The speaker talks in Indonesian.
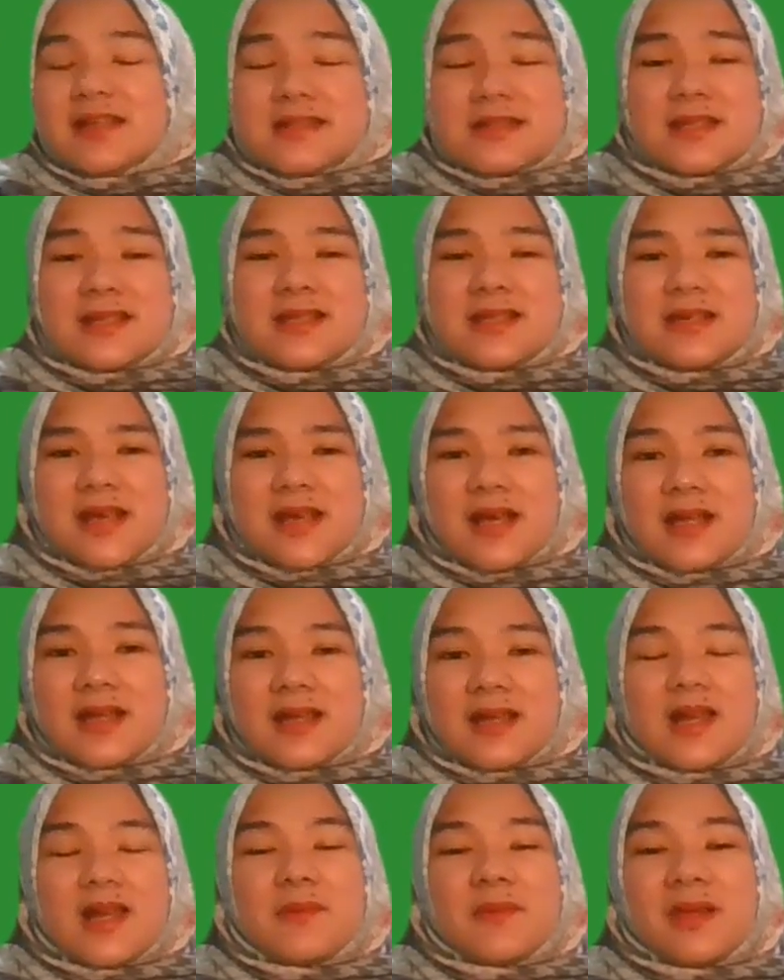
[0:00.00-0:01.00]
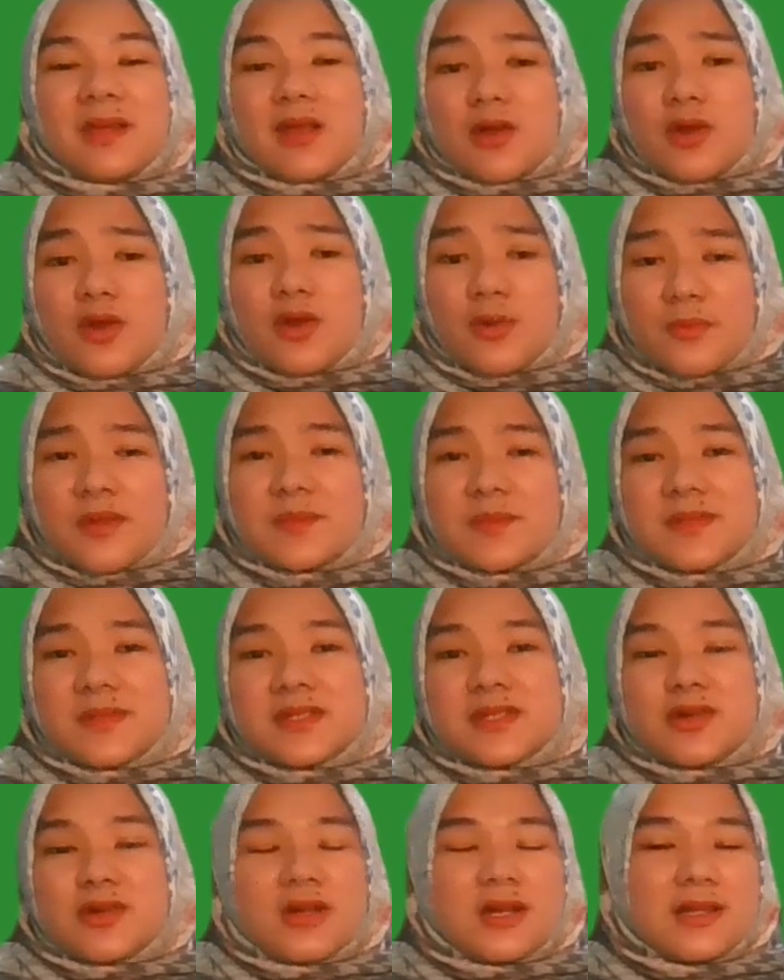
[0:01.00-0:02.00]
Sehingga dalam ekonomi
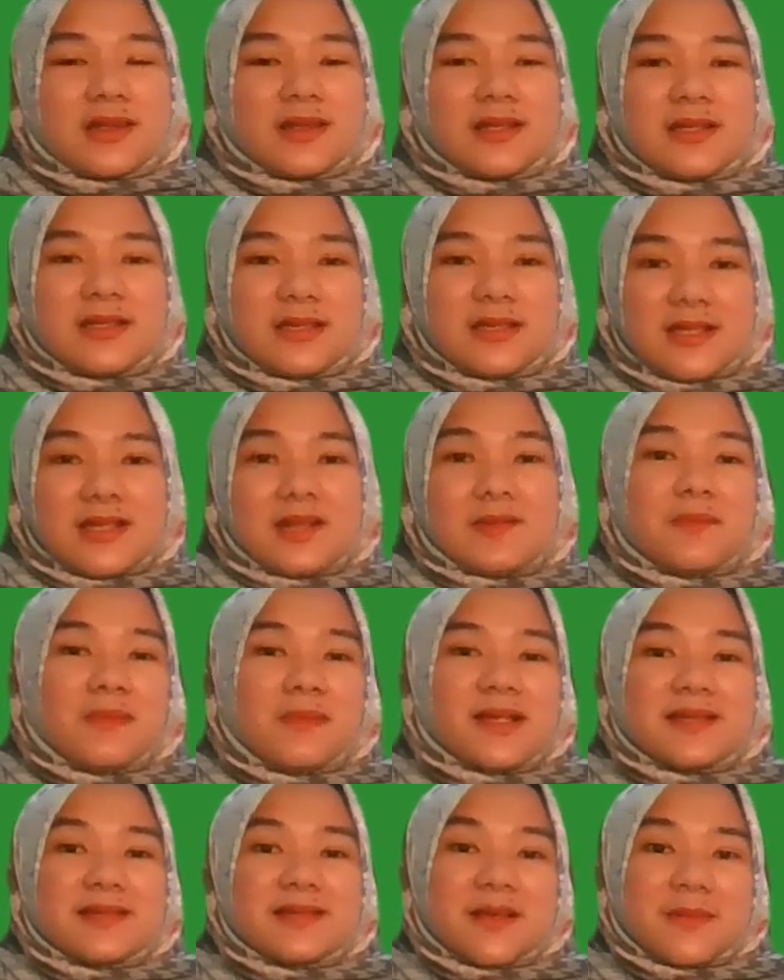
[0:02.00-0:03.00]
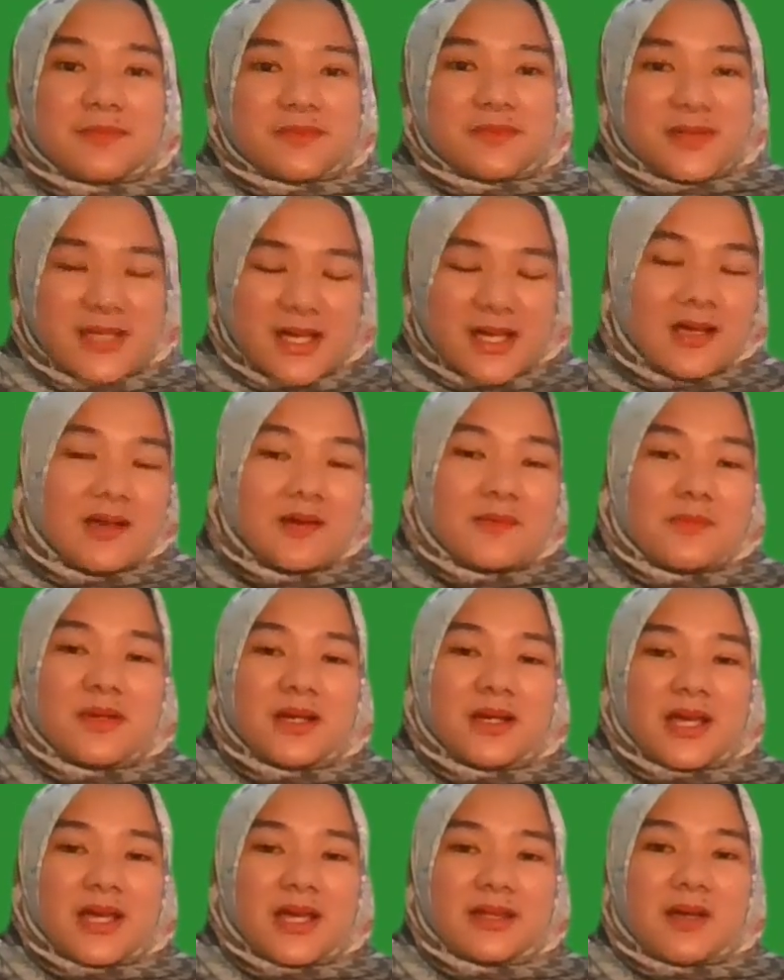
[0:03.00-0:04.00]
fisiokrat ini mazhabnya
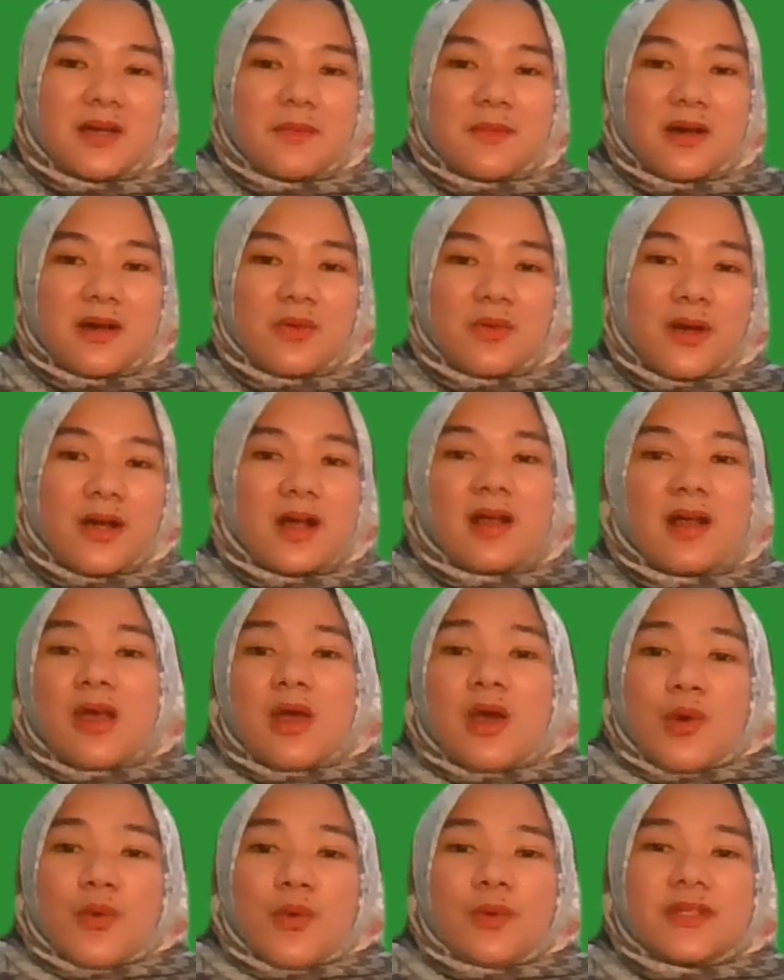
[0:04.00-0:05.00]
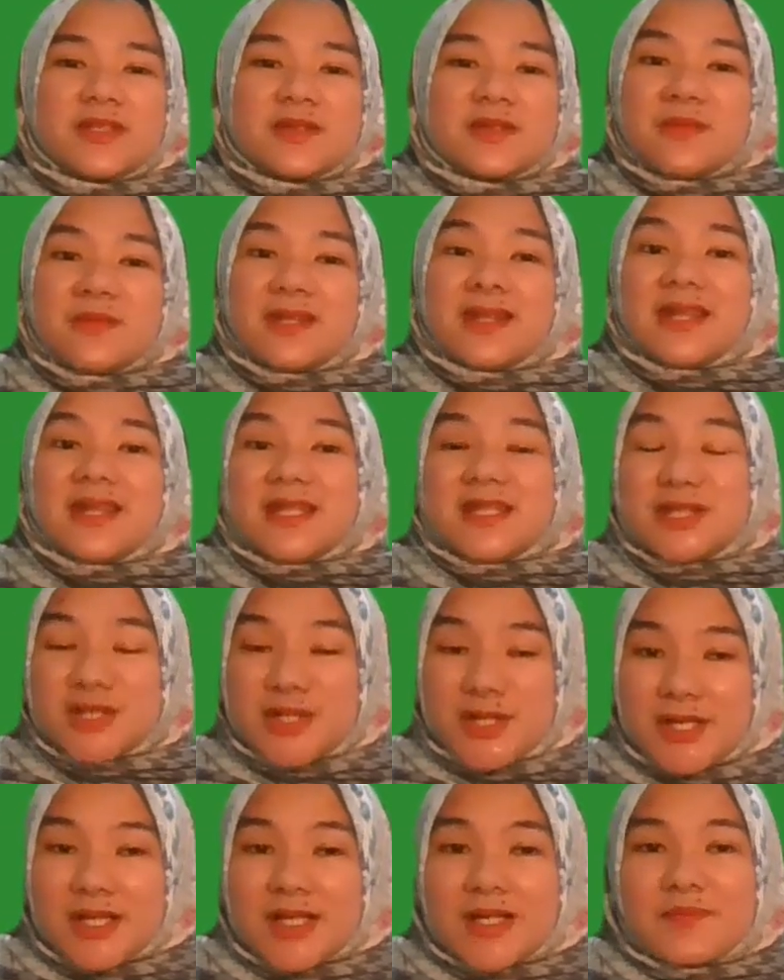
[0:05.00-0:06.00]
berkata bahwa which mean
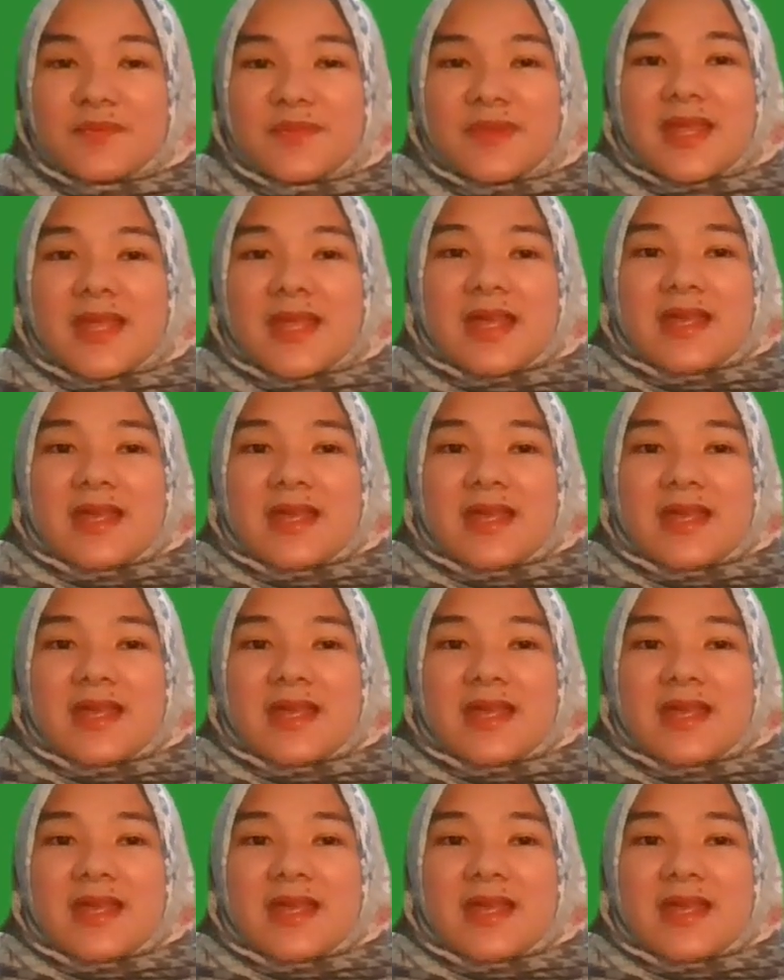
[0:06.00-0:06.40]
nature